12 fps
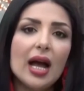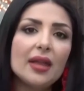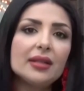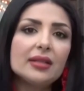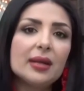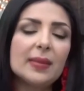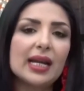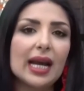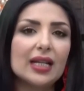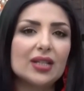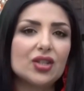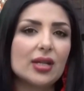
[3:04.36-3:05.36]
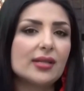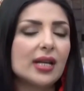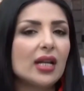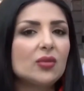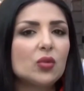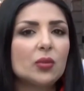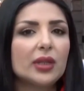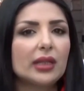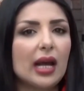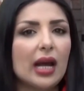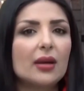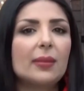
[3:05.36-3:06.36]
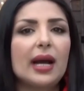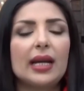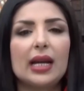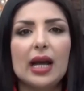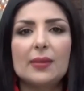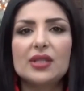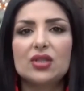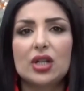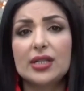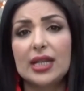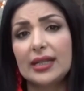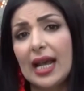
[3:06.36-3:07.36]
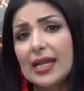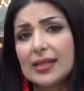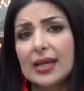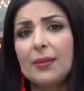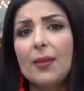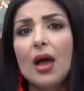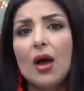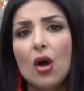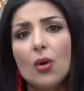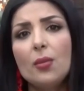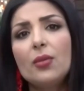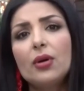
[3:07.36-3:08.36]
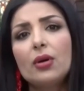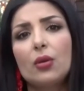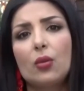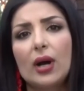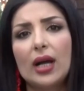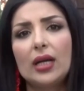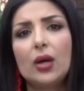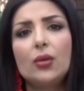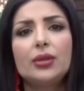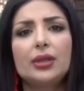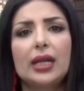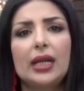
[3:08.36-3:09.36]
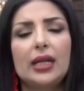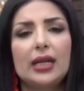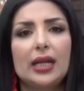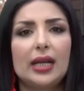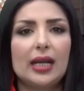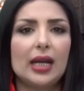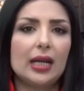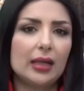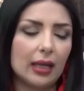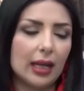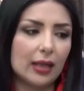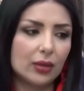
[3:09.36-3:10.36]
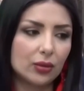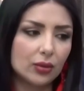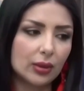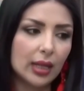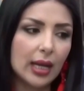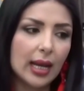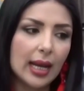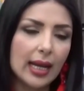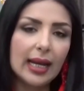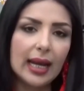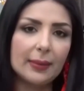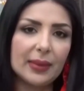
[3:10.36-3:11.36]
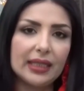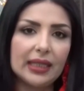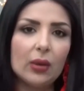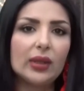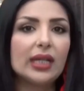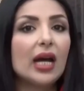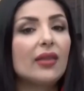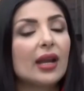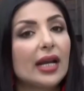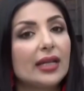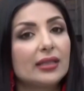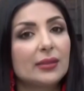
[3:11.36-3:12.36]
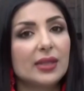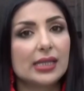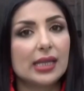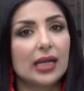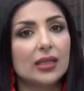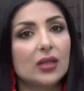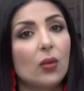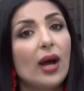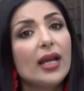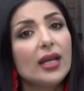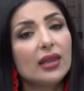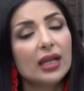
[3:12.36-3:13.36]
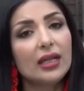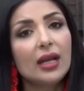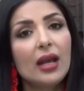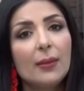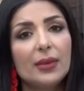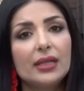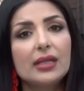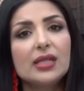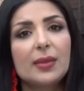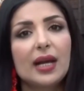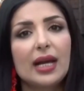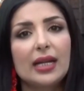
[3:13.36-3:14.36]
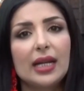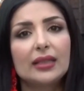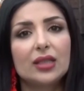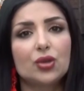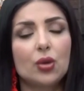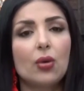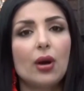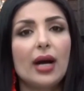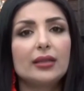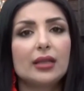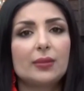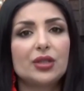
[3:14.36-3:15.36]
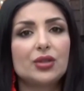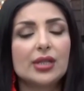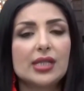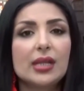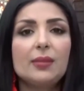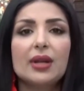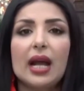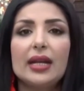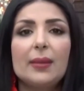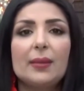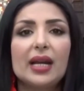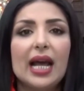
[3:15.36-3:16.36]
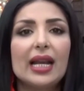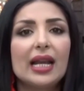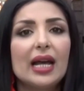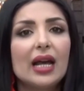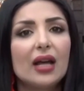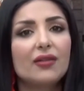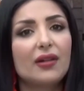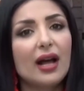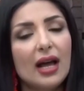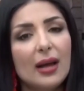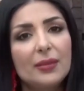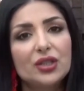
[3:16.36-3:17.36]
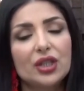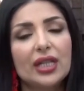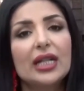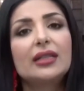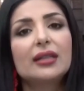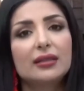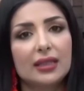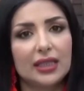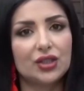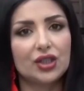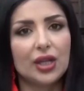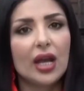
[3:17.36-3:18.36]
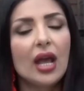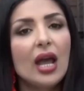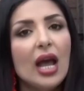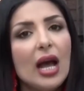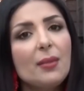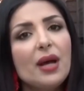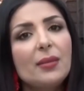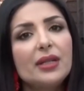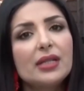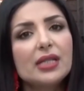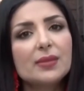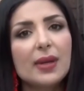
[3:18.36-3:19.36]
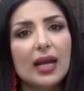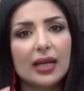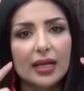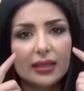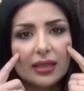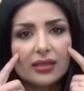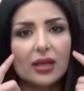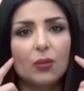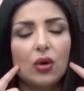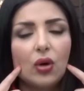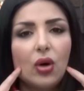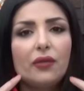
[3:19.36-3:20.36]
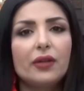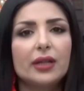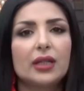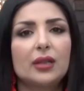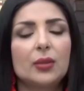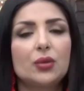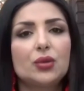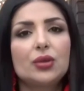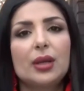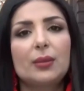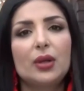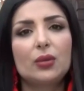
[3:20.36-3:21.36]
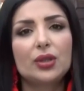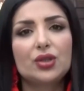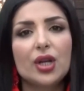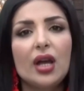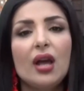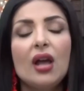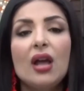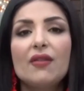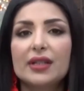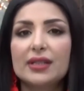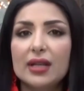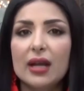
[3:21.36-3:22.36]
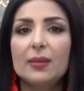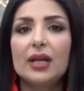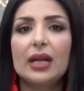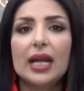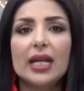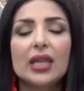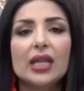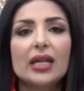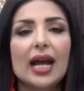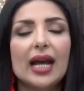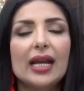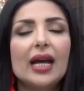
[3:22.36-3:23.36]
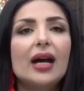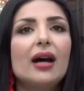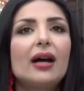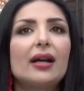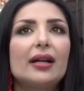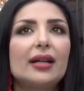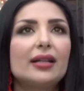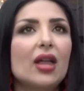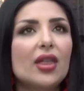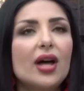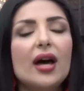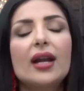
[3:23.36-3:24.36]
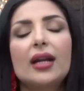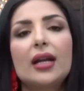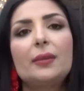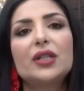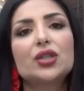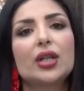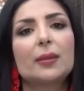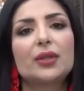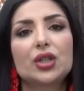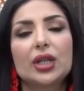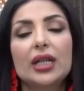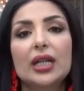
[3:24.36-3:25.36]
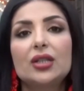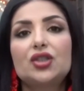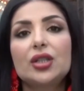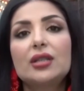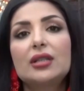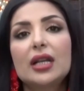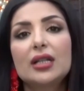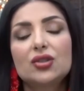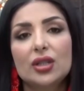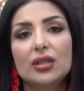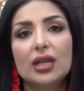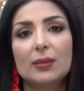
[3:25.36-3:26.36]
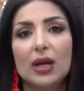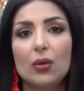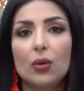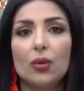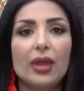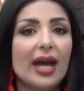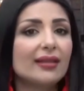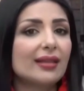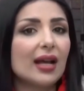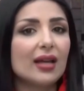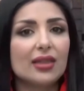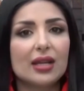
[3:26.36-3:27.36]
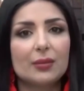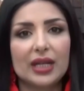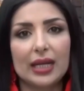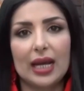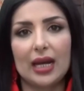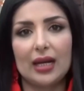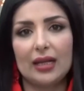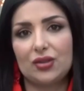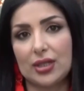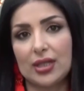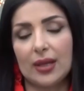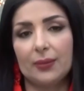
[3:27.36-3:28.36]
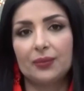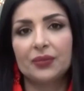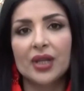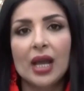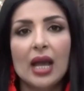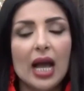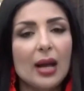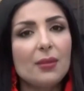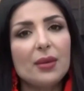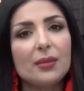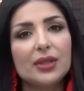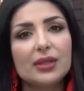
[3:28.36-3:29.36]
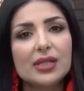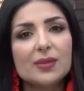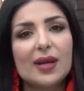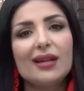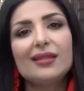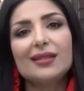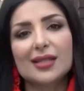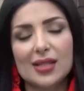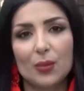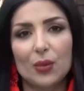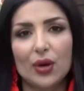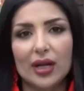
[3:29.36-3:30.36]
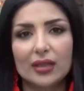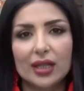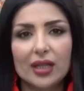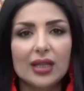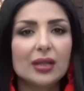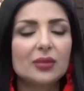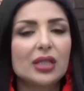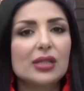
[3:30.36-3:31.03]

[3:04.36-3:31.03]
هذه تعمل على جلسات ممكن اربع الى خمس جلسات حسب عمق ولون خلينا نقول العمليه ولهذا راح يتم ازالتها وايضا بالنسبه للتشققات اللي بالجسم راح يعمل على اخفائها بشكل تدريجي. اما بالنسبه للندب والحفر اللي موجوده بالوجه فتعمل ايضا على آه، نظارة للبشره بشكل جدا جدا جدا ملحوظ حتى اكثر من الجسم اما بالنسبه للتصبغات كثير من